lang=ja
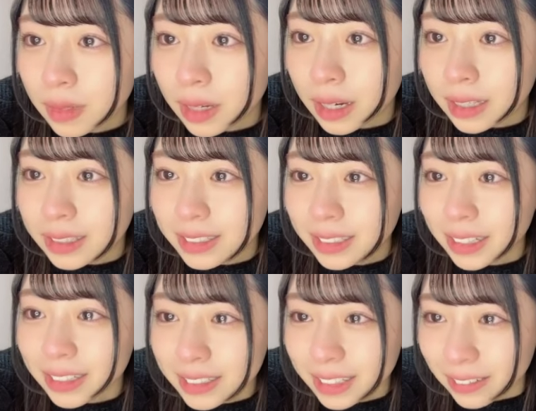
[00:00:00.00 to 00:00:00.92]
足を
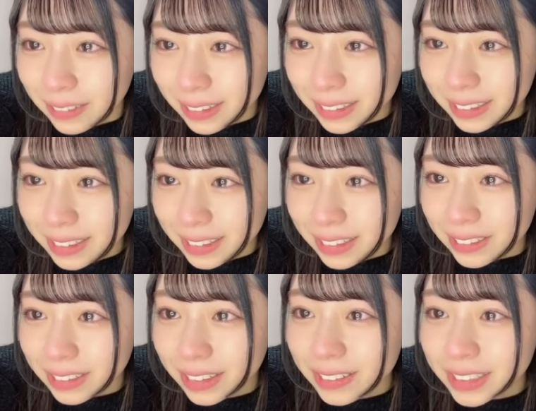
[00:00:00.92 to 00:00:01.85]
触ってて
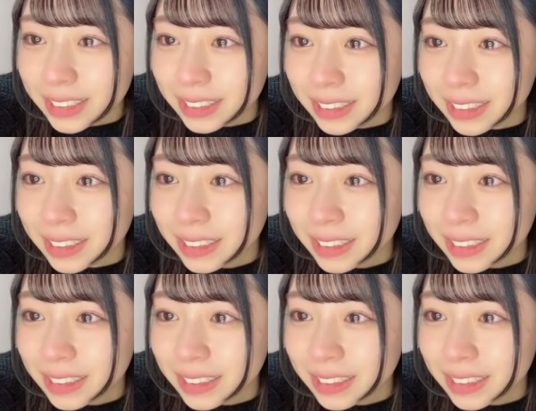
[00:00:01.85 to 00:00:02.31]
羨ましかっ